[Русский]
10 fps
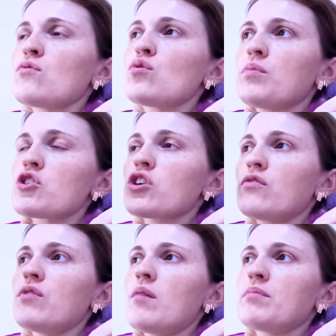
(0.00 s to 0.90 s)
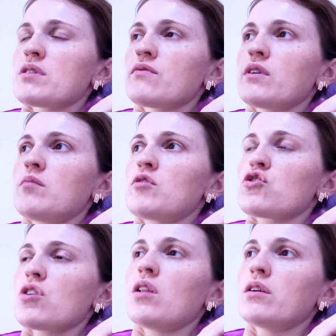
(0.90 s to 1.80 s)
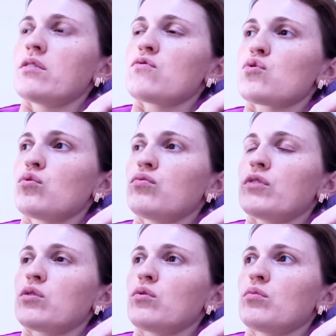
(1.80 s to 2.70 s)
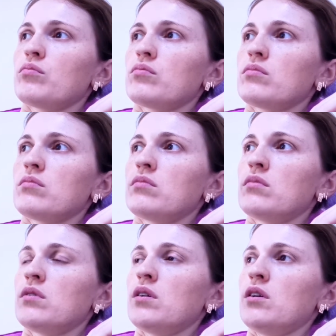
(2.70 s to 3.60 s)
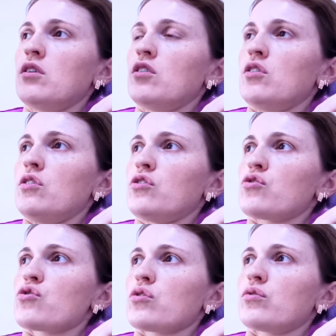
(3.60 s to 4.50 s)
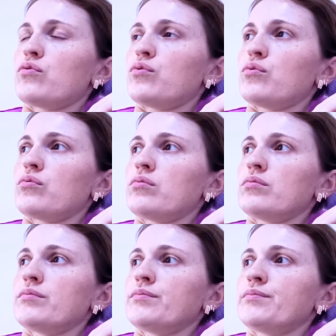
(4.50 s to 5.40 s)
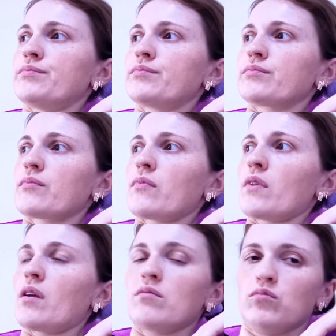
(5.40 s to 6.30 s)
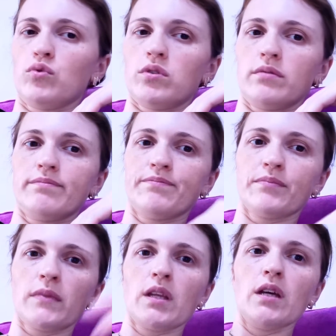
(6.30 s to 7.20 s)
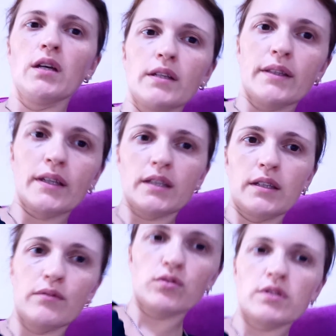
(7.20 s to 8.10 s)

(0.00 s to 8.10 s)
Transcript: Все по шкафам, по своим лежало, они все в одном шкафу. Вот. Такие